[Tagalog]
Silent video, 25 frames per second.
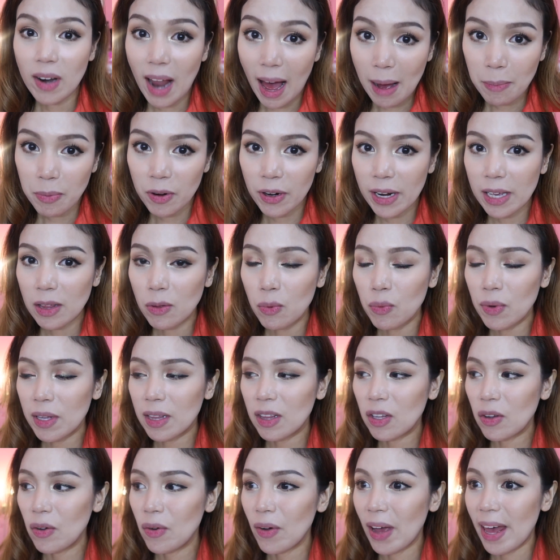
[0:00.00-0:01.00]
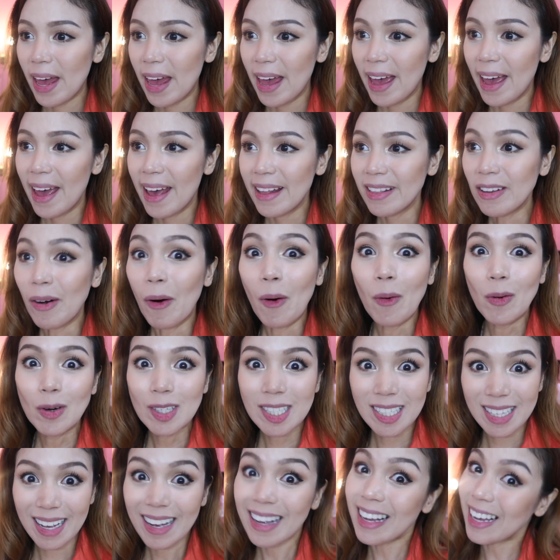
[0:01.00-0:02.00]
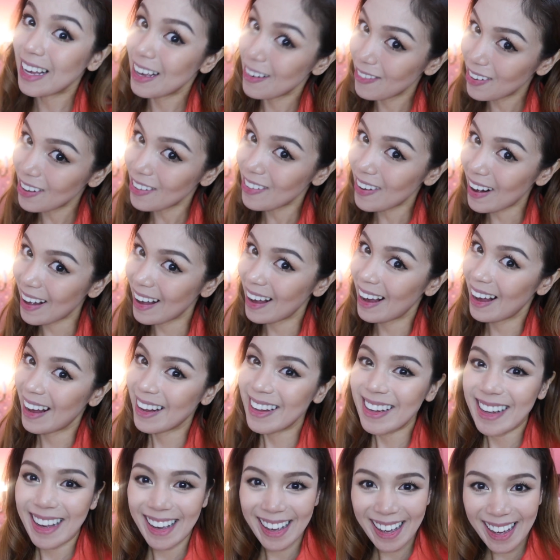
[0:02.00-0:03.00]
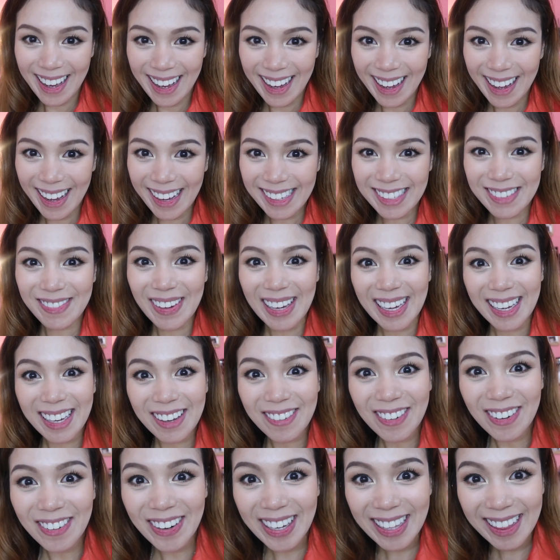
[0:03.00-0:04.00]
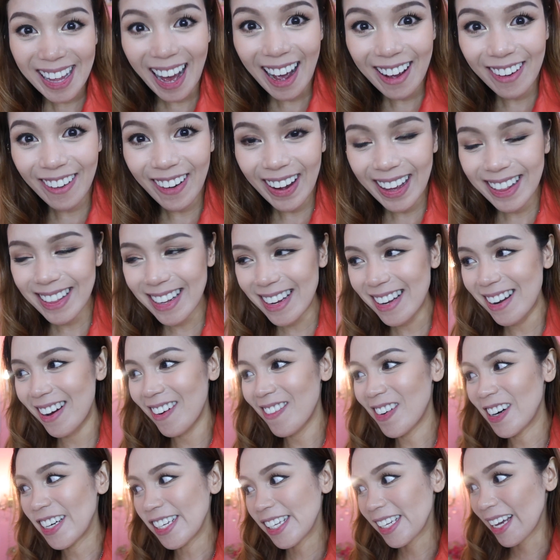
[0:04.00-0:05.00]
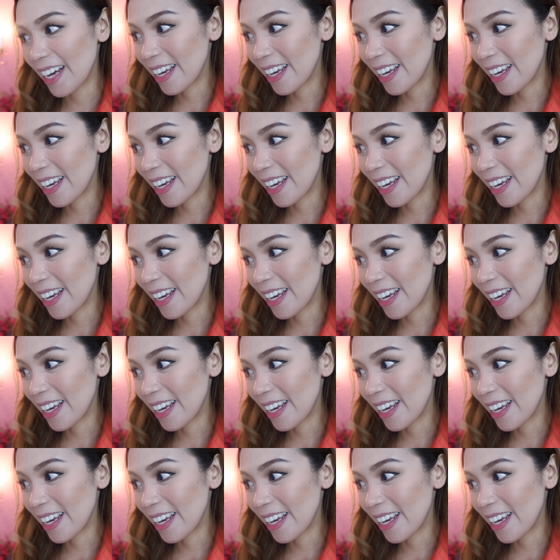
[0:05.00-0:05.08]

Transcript: Collaborate with you and host a giveaway! Yes! May giveaway tayo Wendy Lovers